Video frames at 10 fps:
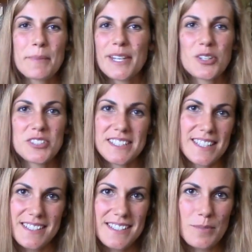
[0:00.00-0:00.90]
Mi ricorda
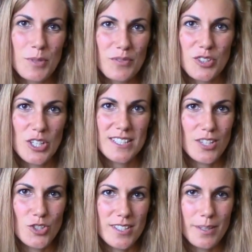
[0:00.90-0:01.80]
tantissimo il video
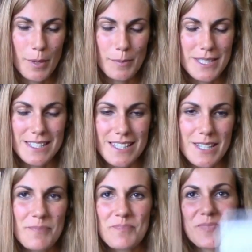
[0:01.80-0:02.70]
assaggio assieme ai miei
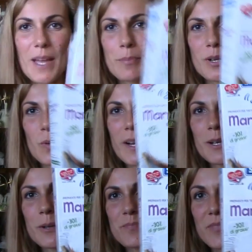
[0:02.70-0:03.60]
zii, è per
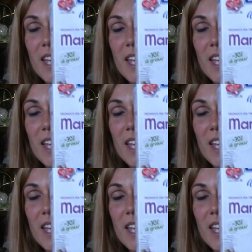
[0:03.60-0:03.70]
quello.